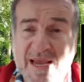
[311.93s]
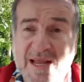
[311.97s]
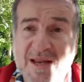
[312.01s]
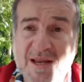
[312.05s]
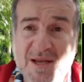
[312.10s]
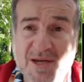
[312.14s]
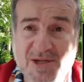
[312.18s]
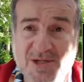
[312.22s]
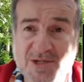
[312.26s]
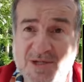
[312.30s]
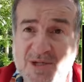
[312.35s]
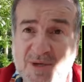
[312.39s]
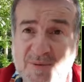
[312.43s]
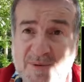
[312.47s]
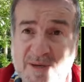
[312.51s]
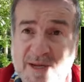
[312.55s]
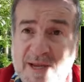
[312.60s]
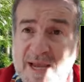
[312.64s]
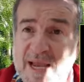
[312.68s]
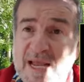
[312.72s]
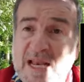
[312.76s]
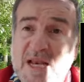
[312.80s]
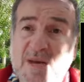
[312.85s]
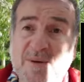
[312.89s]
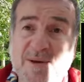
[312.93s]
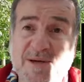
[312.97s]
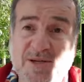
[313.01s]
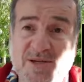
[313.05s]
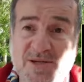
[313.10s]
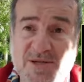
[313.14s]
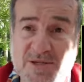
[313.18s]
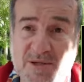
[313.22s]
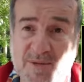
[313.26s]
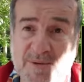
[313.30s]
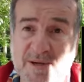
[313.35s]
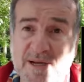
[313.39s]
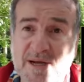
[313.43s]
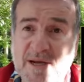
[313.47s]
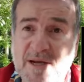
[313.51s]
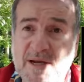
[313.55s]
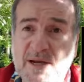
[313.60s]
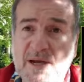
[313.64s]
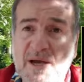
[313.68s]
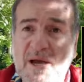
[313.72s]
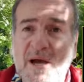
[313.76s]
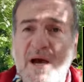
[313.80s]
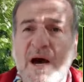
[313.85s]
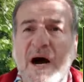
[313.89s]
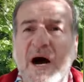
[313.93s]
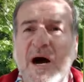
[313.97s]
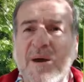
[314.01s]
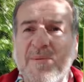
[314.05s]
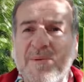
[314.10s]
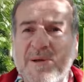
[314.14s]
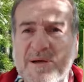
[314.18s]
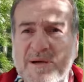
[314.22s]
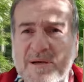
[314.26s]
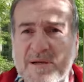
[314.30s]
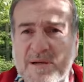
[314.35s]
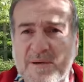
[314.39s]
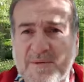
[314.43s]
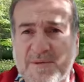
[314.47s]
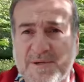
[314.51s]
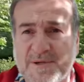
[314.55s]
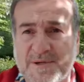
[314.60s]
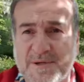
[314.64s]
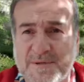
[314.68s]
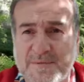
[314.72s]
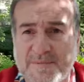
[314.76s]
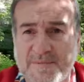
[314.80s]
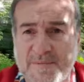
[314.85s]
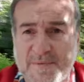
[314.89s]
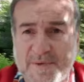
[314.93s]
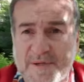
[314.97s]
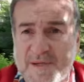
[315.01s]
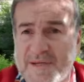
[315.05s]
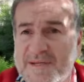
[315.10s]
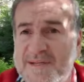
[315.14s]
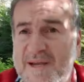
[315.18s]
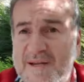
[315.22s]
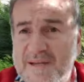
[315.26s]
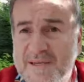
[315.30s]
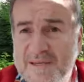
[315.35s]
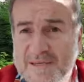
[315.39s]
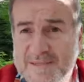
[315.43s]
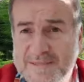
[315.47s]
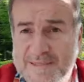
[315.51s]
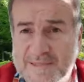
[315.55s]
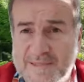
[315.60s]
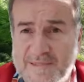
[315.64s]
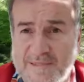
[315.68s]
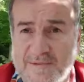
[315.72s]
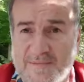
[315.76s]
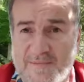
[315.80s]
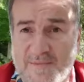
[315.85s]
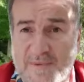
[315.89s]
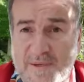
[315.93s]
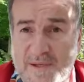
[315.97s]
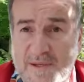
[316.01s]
50 yaşında bile, 55 yaşında bile hamile kalabilir. Yeter ki istesin.